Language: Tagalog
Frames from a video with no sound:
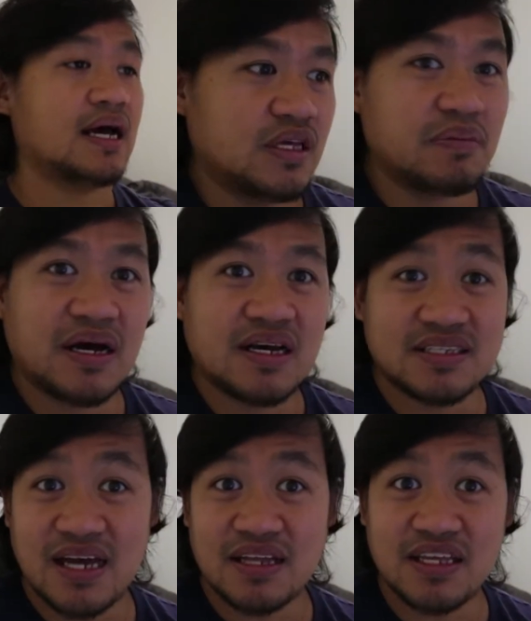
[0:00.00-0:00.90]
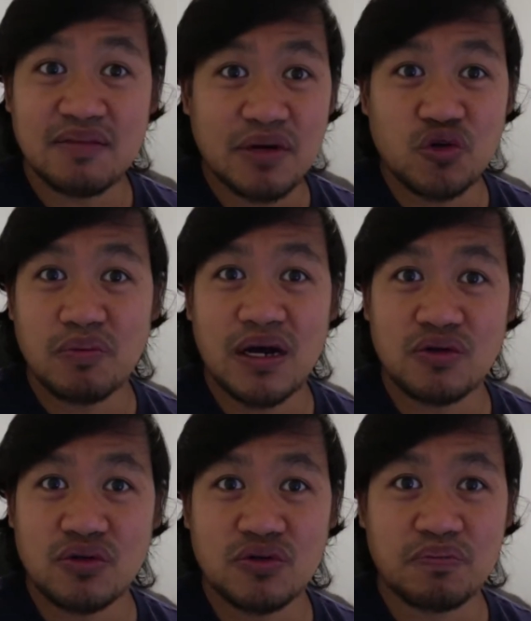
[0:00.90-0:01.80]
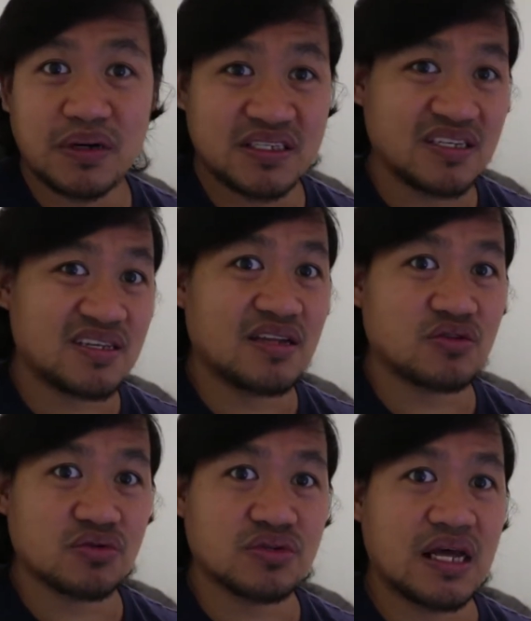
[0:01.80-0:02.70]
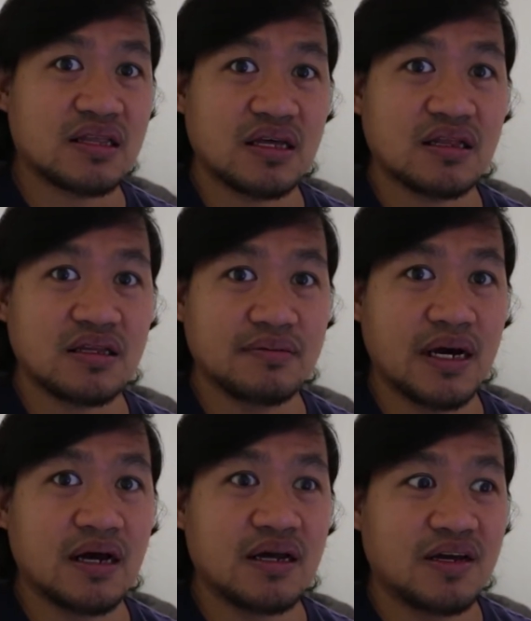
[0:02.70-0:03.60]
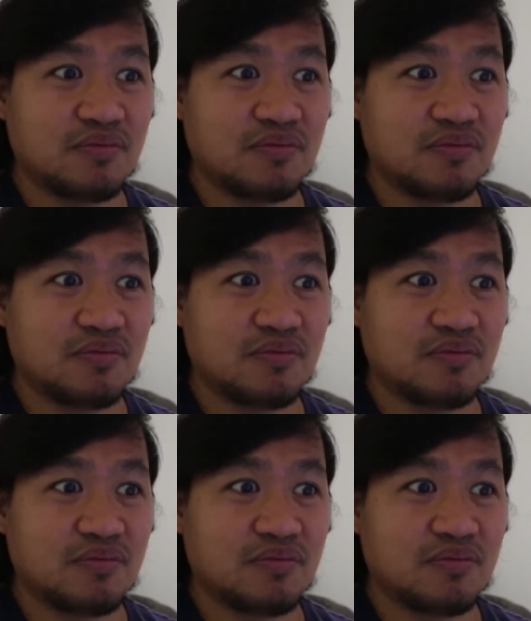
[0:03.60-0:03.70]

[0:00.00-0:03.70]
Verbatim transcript: 'Di ba sa atin manumano yung pagsisensus natin, 'di ba?